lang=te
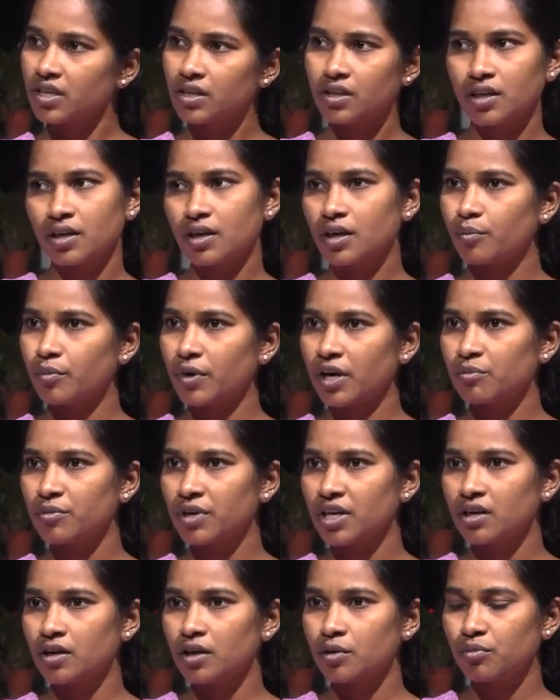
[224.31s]
ఇది ఇంకా
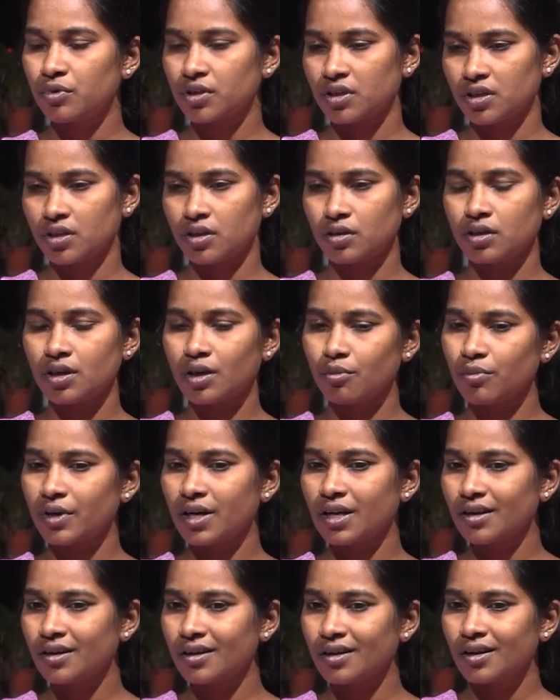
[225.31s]
పర్మనెంట్ ఇప్పటికి
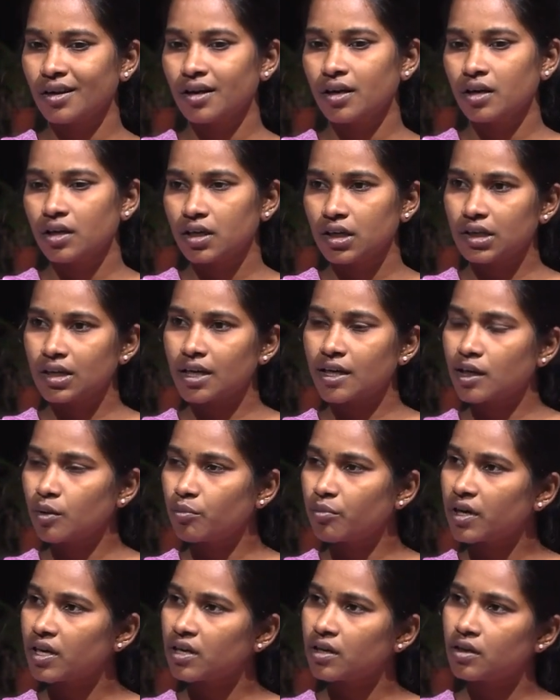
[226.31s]
టెంపరీ ఇంకా
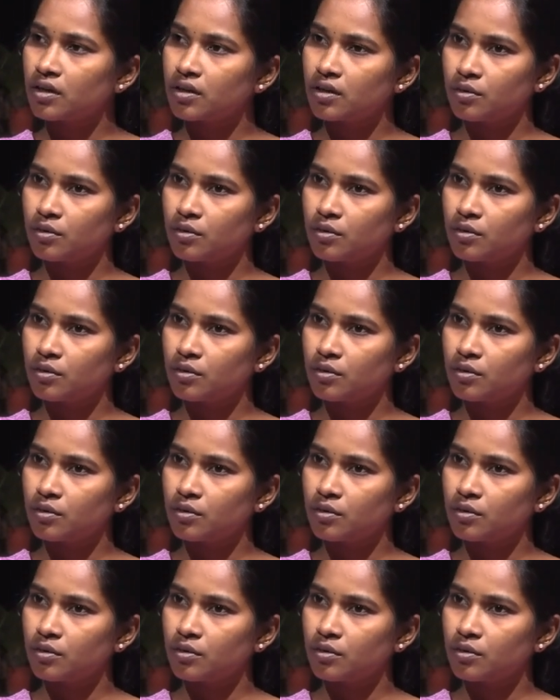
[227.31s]
టెంపరీ